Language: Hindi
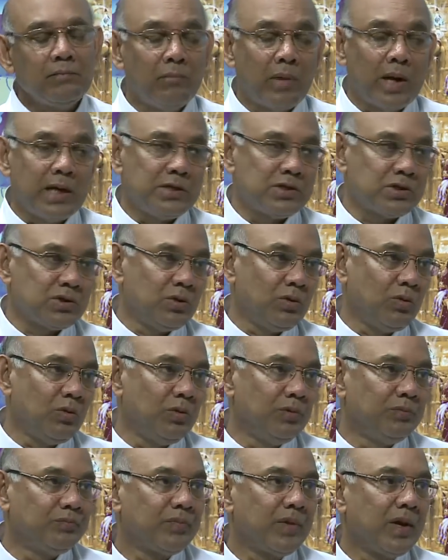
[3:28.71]
2200
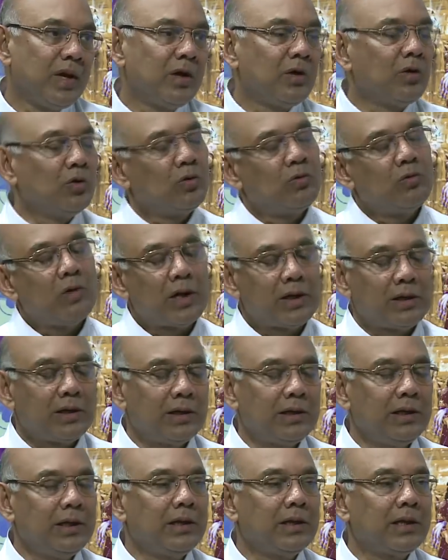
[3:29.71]
लोग गुरुवार
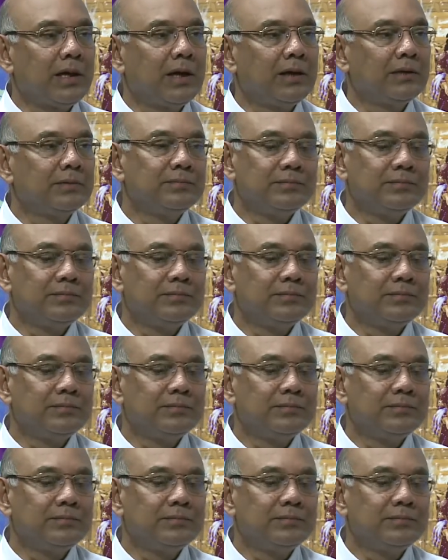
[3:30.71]
का दिन था